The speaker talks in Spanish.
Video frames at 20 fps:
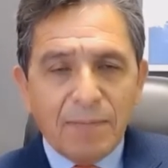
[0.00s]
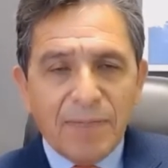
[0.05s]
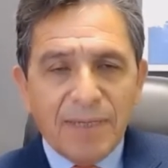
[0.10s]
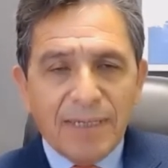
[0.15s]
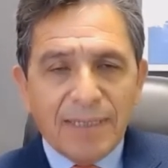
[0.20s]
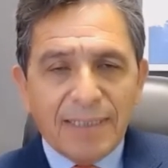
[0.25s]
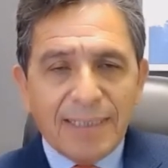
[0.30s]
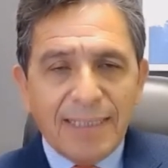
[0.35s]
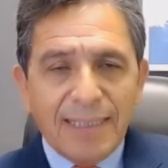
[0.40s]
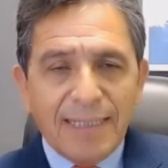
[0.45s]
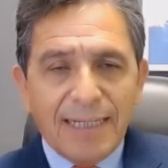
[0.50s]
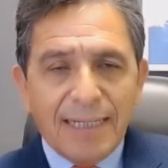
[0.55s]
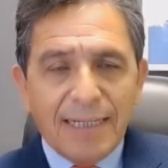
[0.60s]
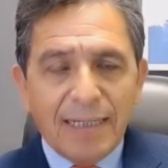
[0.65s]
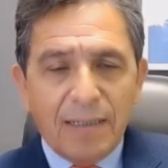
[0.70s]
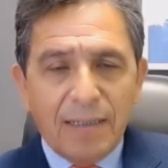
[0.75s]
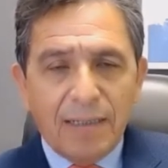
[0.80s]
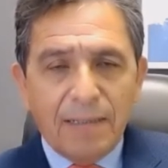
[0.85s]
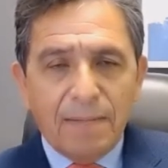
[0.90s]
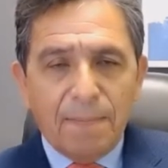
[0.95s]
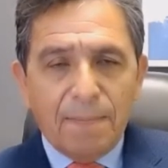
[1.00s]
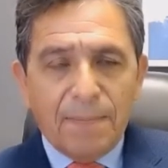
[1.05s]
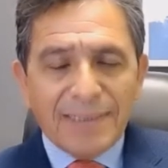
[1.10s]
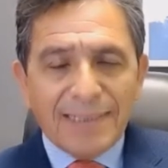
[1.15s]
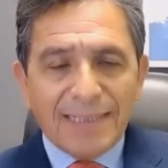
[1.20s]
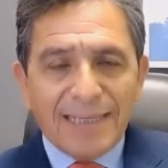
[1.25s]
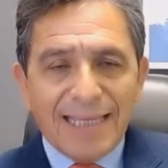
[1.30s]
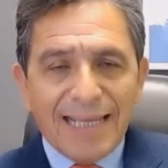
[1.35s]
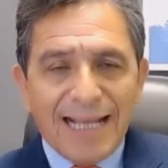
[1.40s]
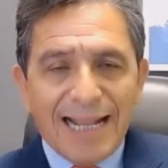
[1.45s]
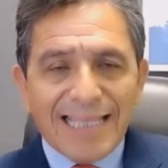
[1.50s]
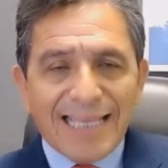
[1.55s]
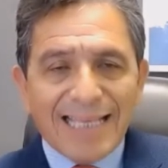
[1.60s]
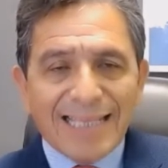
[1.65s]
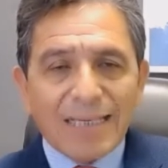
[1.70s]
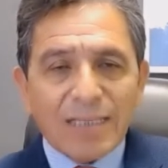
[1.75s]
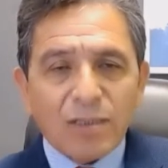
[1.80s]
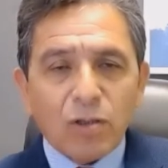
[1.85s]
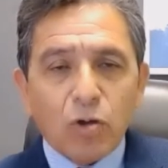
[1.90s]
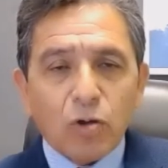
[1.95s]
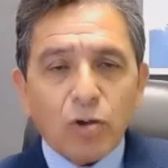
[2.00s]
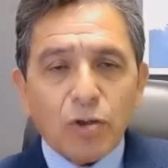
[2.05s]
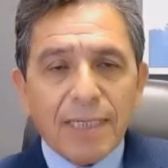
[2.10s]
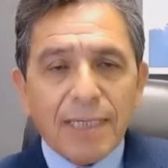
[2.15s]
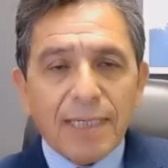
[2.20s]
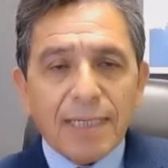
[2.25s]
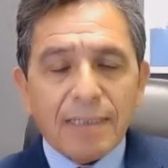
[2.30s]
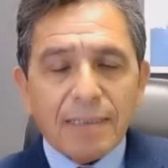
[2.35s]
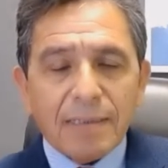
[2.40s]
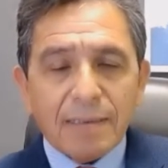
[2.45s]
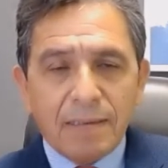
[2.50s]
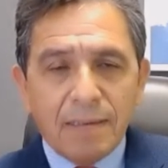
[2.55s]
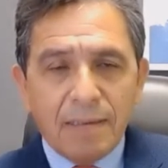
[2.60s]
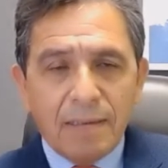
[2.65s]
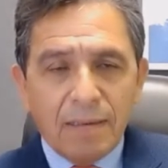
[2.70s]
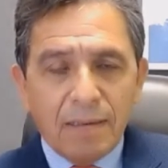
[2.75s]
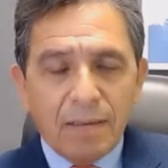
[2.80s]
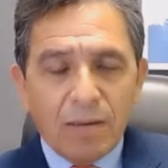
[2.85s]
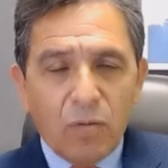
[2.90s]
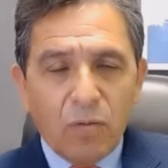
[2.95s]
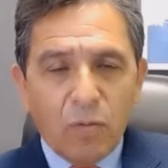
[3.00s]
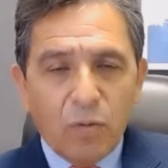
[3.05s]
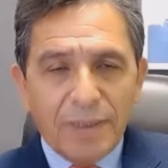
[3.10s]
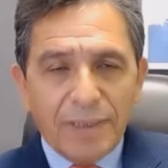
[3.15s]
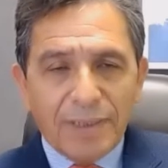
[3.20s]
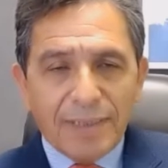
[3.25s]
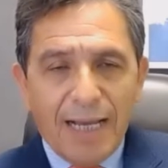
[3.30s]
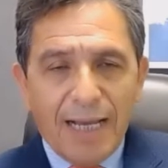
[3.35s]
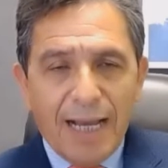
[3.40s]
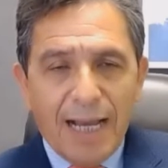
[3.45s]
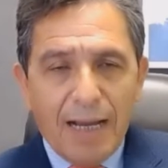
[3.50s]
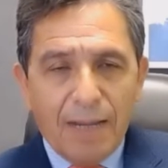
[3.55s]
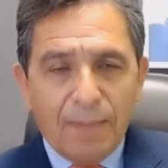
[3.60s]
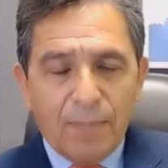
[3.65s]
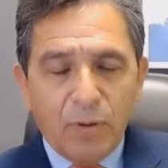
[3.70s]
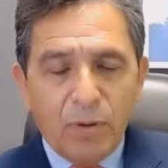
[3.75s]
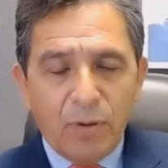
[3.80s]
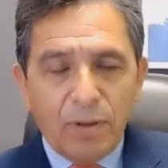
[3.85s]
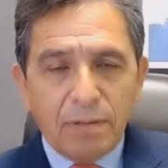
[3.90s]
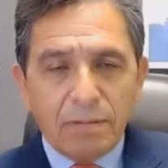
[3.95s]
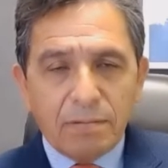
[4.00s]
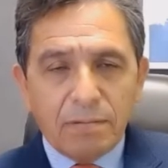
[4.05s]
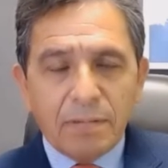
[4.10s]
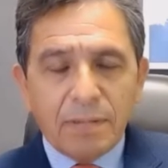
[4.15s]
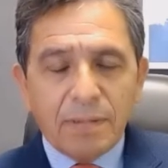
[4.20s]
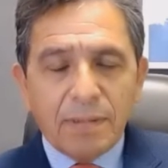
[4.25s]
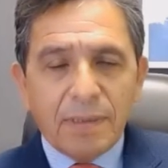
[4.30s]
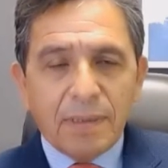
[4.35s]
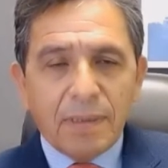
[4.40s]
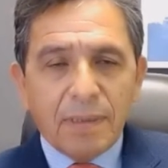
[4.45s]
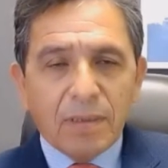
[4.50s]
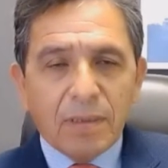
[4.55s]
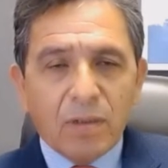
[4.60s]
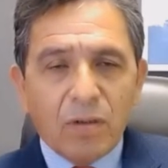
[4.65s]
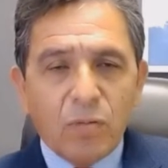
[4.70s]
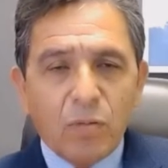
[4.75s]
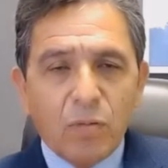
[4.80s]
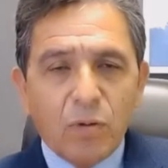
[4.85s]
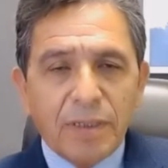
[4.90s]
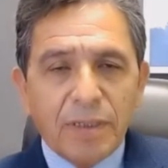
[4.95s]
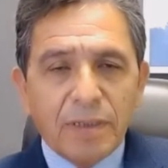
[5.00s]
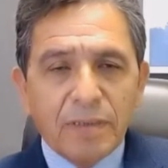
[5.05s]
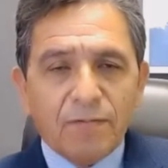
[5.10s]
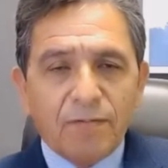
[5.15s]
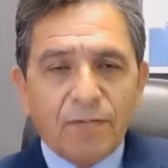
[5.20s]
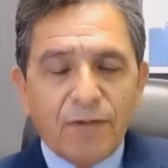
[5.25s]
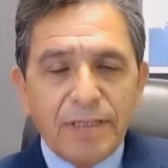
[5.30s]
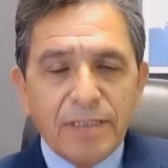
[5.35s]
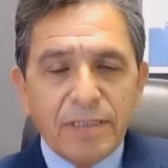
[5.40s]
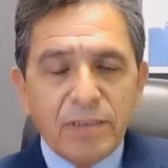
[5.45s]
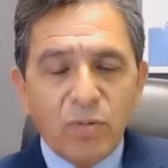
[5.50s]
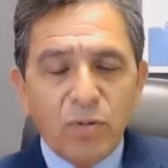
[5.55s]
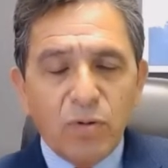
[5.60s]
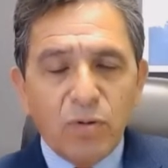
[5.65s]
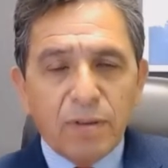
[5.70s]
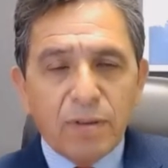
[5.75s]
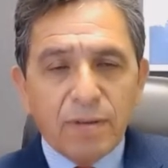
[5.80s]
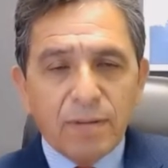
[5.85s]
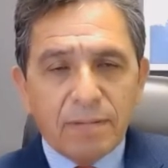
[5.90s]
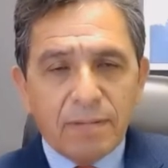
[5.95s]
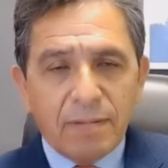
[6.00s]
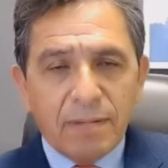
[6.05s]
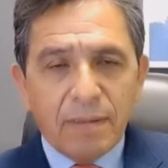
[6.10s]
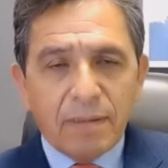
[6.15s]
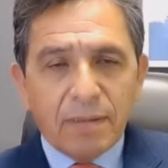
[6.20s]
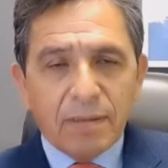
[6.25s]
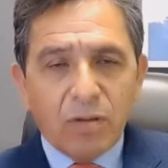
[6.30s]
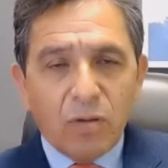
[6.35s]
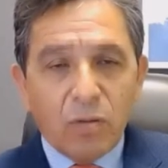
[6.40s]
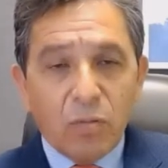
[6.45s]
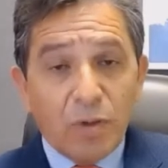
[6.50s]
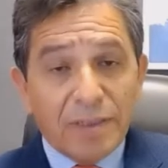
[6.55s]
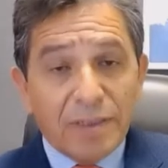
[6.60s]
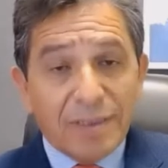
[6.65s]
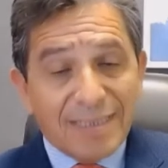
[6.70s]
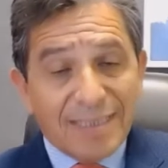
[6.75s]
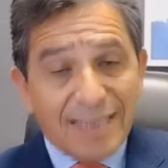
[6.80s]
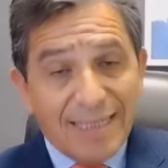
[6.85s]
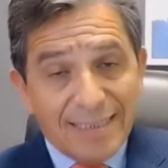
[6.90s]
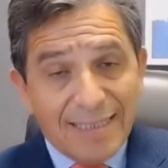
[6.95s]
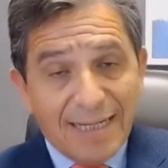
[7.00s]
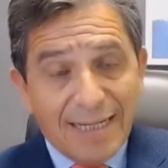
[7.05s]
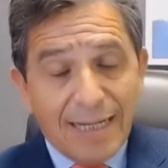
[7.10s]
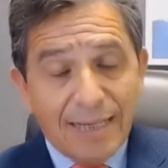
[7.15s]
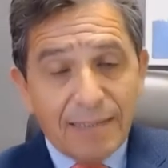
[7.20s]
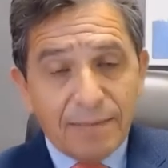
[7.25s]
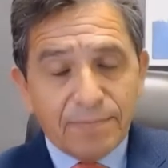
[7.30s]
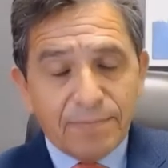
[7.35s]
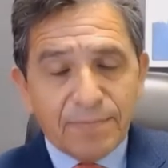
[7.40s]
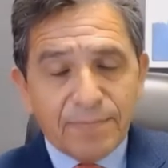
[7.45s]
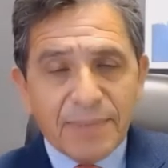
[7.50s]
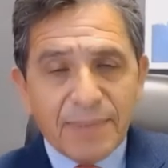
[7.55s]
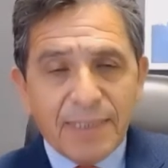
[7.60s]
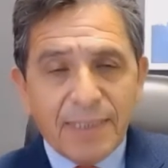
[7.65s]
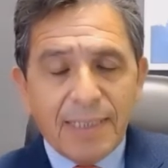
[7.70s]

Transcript: a invertir en empresas de alta tecnología, como es Apple, como es Facebook, como es Tesla,